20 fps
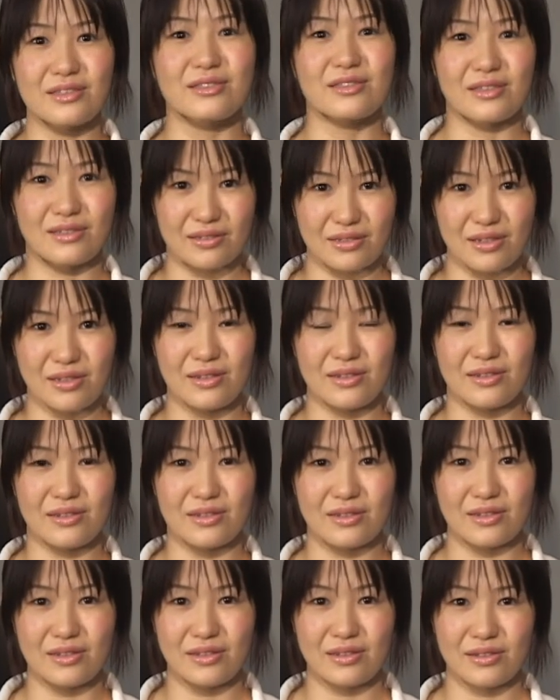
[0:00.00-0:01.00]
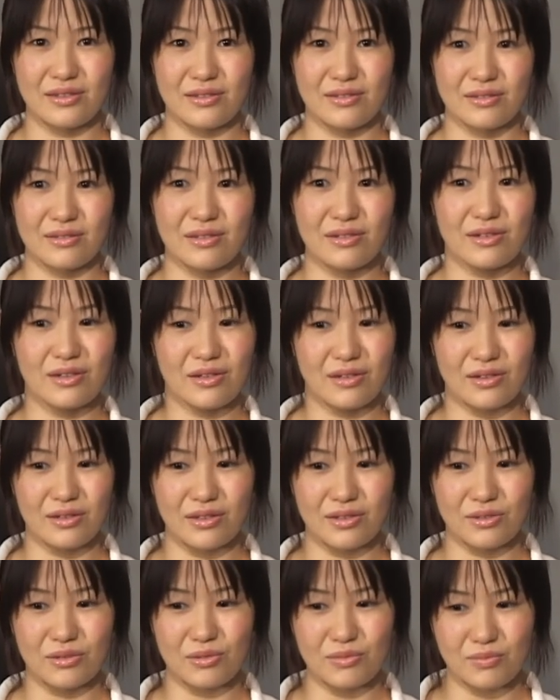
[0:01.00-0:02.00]
したね。なんか
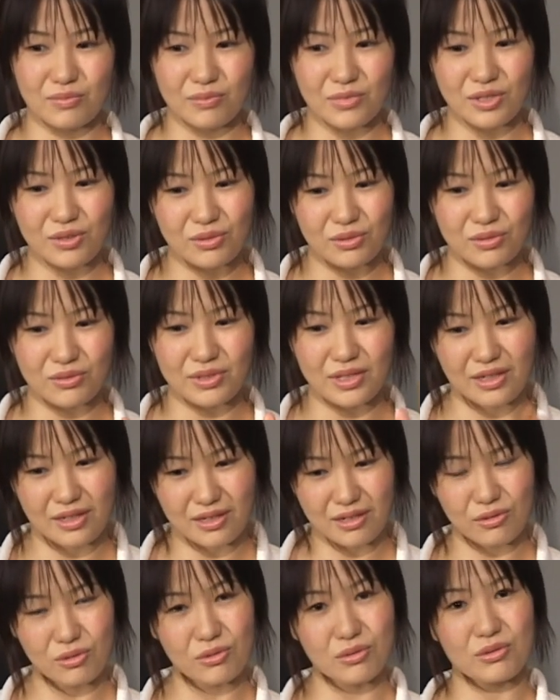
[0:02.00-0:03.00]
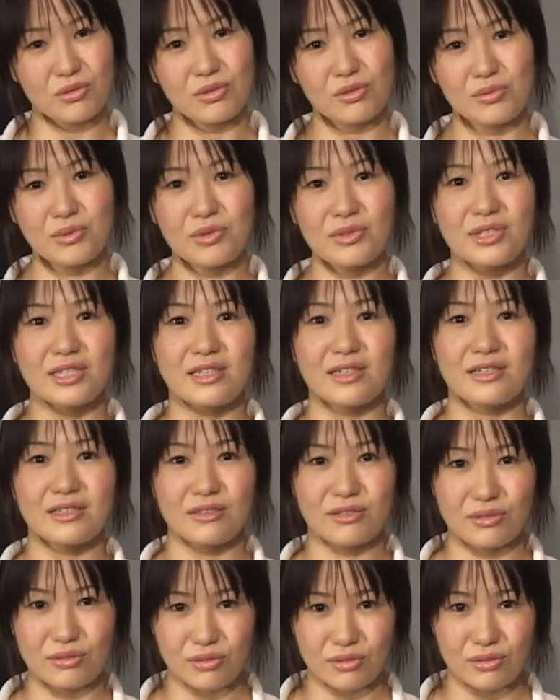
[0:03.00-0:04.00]
あのビルの上からこう飛び降りたり
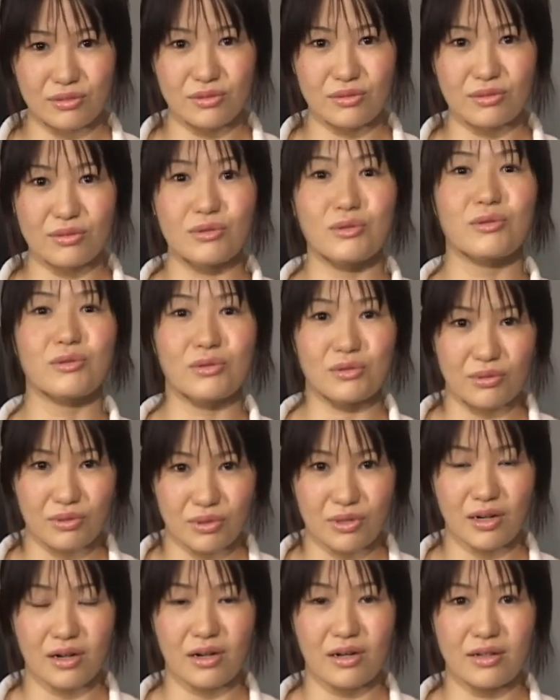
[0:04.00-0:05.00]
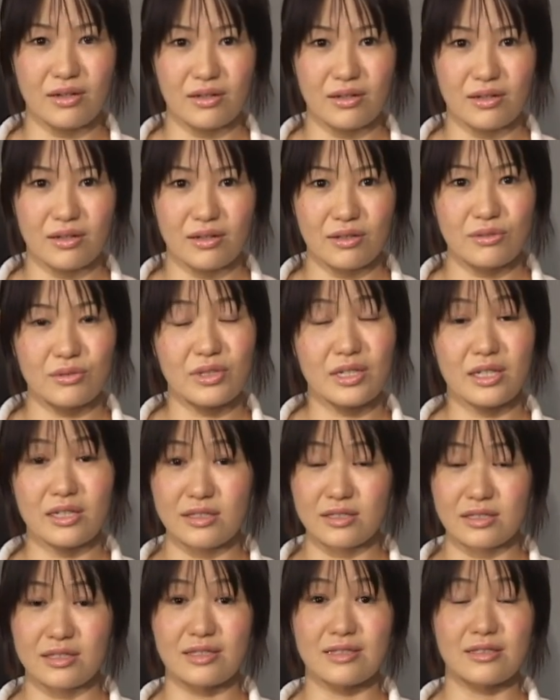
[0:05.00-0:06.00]
するところとかあの変身
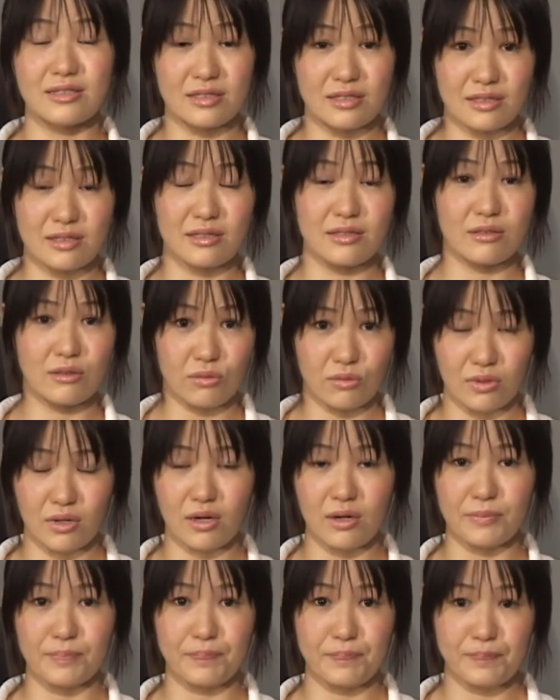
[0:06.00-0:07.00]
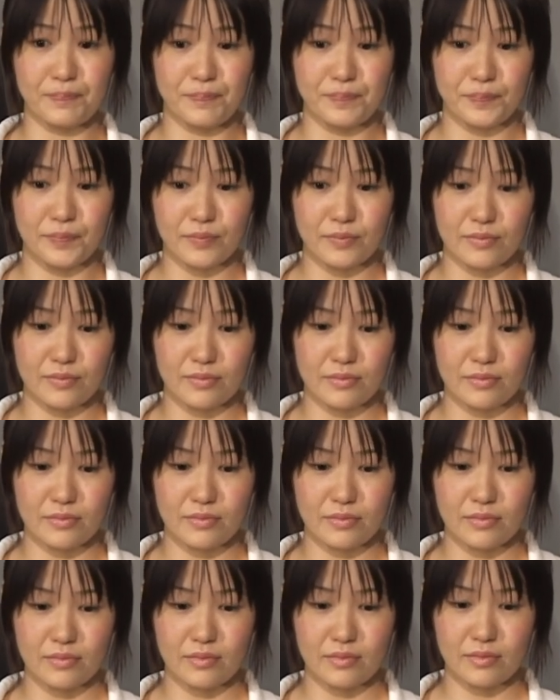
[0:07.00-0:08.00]
シーンとか
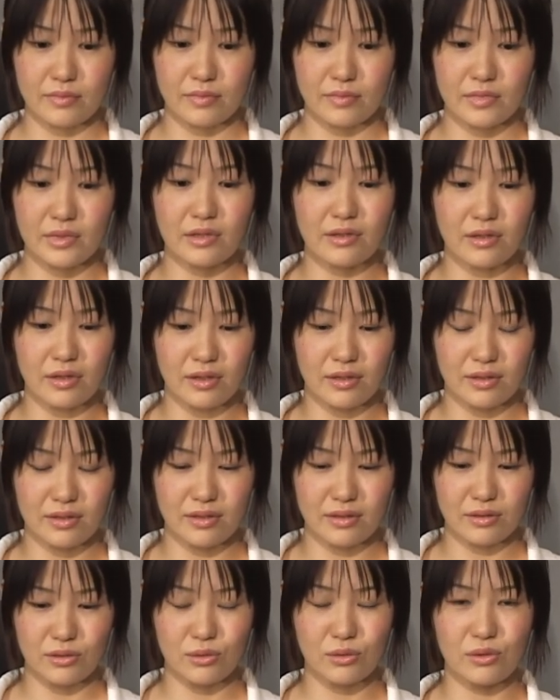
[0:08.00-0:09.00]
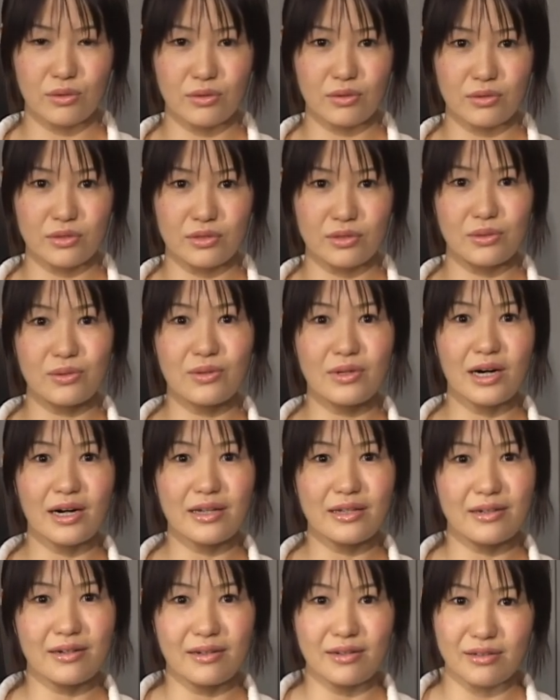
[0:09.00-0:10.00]
なんかこう爽
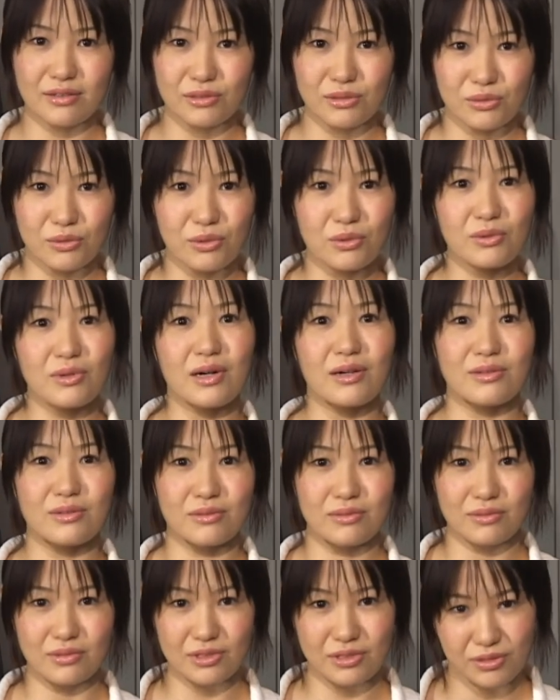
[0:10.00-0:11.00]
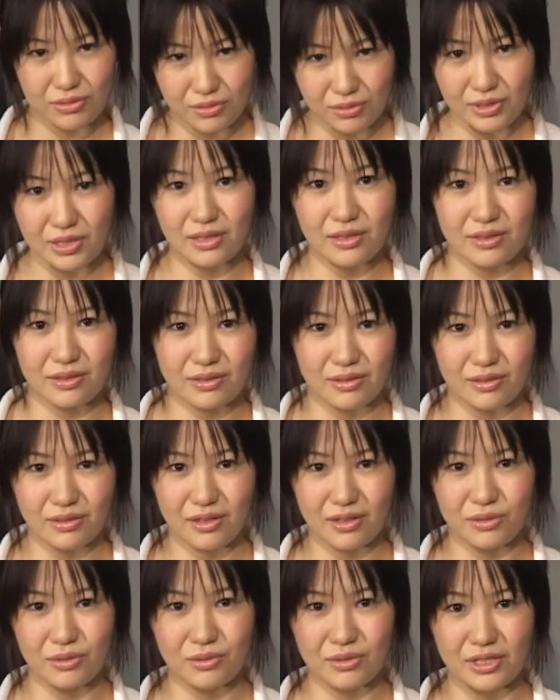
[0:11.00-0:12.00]
快感がすごくあるんですよね
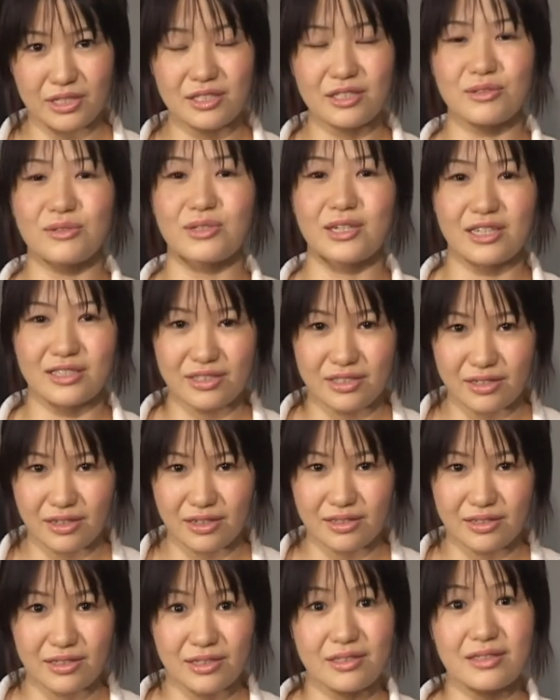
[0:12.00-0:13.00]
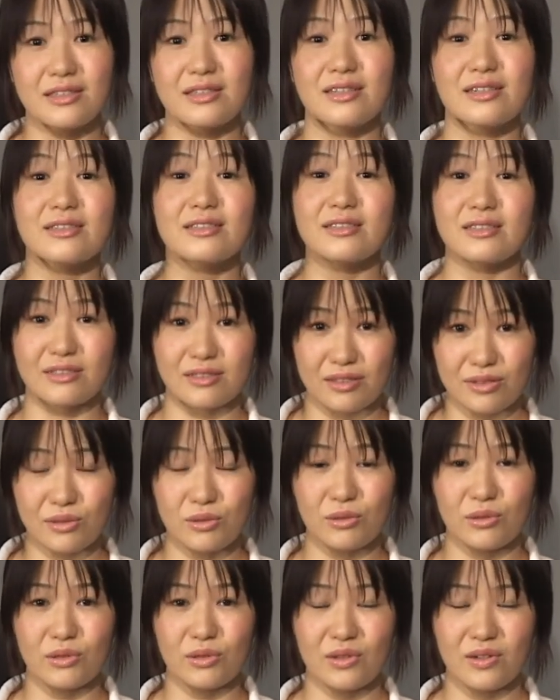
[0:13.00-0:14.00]
あの息ぐらいしか入れてないんですけど
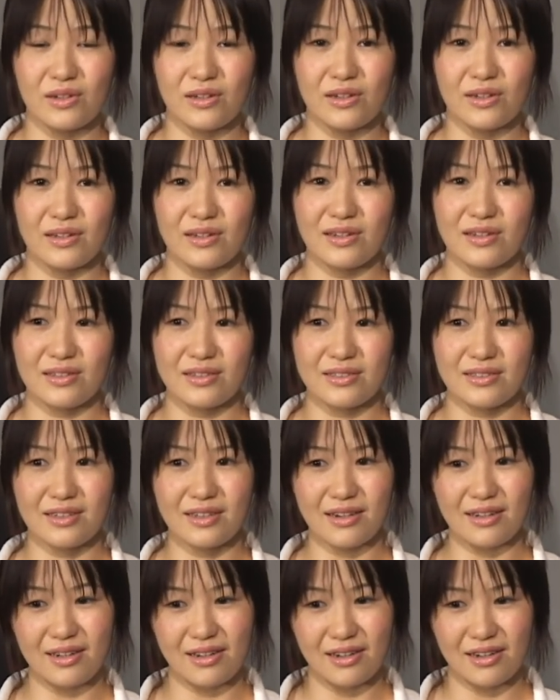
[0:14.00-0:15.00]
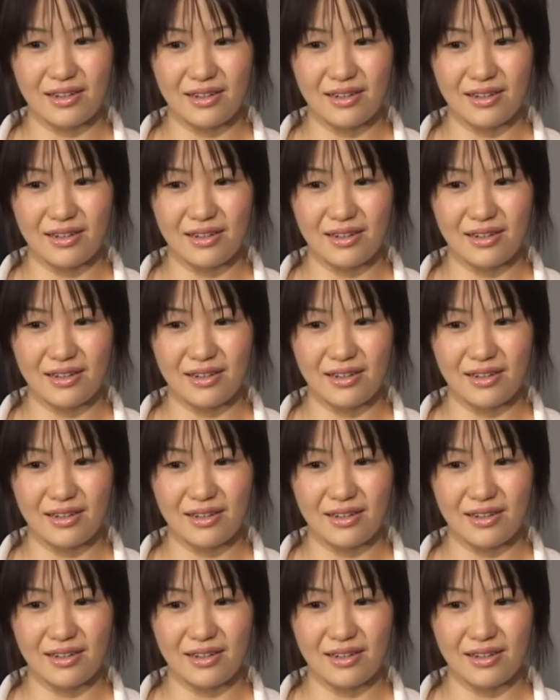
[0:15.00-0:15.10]
だから